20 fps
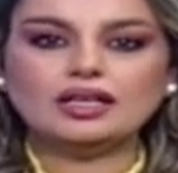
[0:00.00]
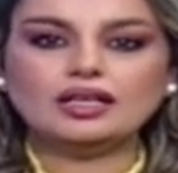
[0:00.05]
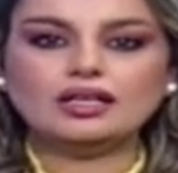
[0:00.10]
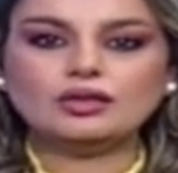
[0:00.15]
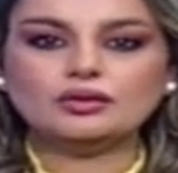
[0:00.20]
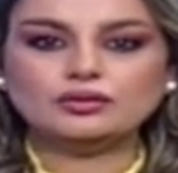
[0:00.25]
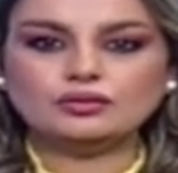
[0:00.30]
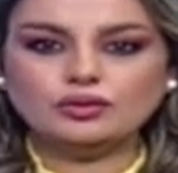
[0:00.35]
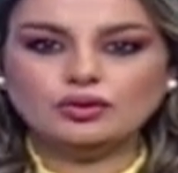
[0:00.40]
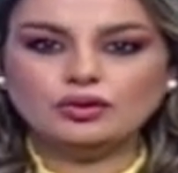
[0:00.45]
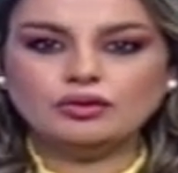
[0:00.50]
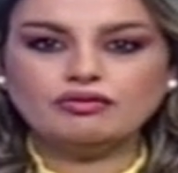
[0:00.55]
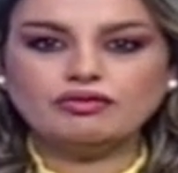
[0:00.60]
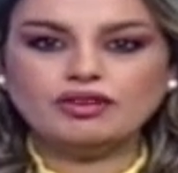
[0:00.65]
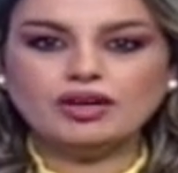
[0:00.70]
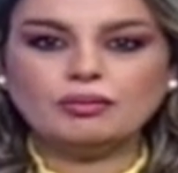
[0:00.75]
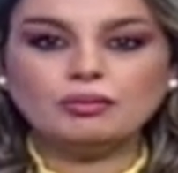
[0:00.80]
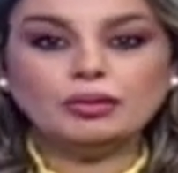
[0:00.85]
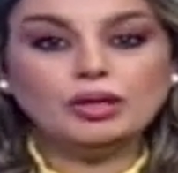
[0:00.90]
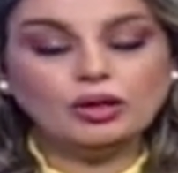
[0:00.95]

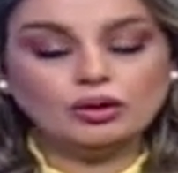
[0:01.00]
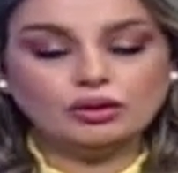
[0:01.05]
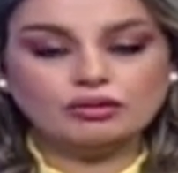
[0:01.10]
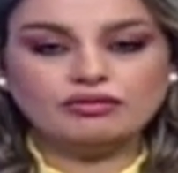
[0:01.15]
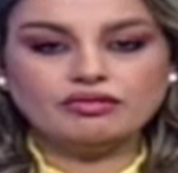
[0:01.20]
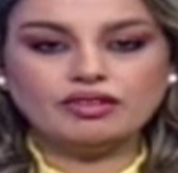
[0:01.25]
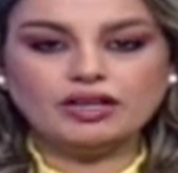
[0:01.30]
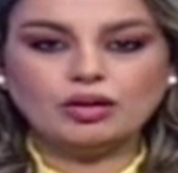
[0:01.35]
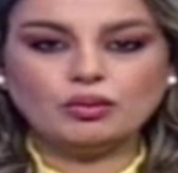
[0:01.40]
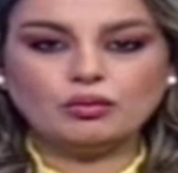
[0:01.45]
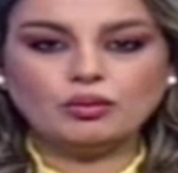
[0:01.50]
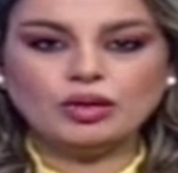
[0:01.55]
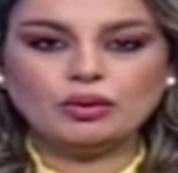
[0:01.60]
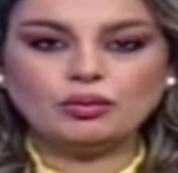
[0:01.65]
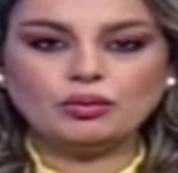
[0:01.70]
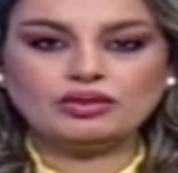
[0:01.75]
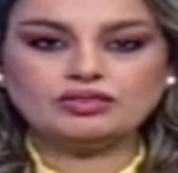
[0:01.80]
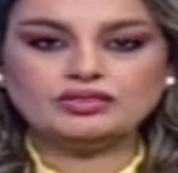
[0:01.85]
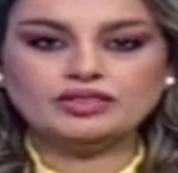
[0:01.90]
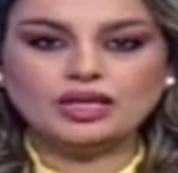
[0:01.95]
لفوفا بيلوفا
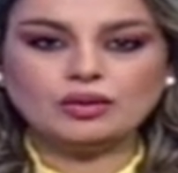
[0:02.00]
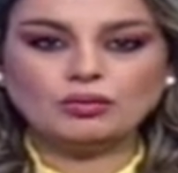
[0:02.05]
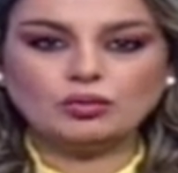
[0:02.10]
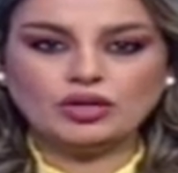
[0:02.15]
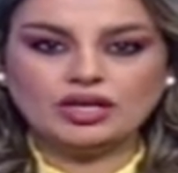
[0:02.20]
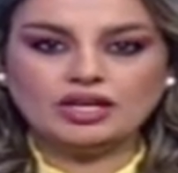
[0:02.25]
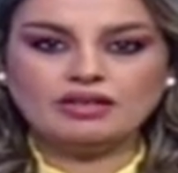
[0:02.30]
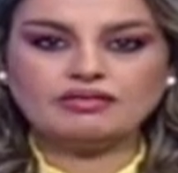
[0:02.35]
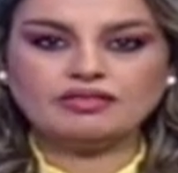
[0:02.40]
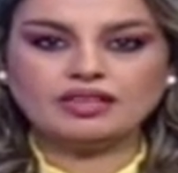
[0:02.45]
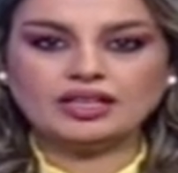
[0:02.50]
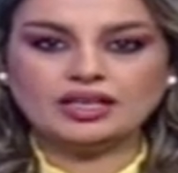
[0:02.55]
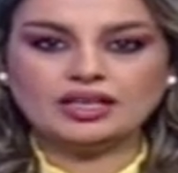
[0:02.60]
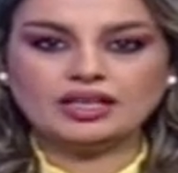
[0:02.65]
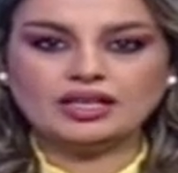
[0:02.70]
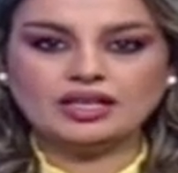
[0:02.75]
والوفد المرافق